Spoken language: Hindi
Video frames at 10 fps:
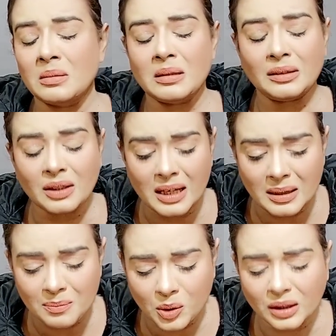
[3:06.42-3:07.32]

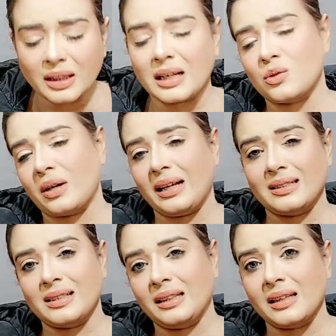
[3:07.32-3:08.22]
इतनी बुरी तरह जो है
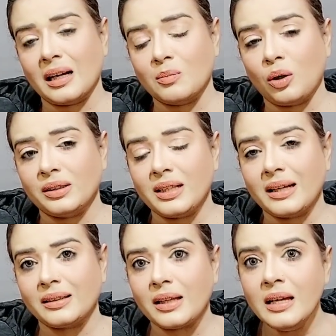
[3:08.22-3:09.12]
अजियतनाक मौत दी
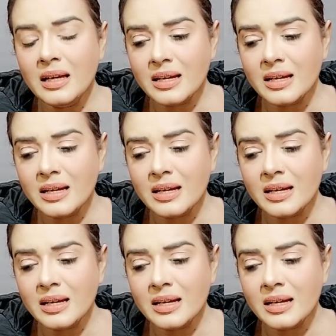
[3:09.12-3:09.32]
गई थी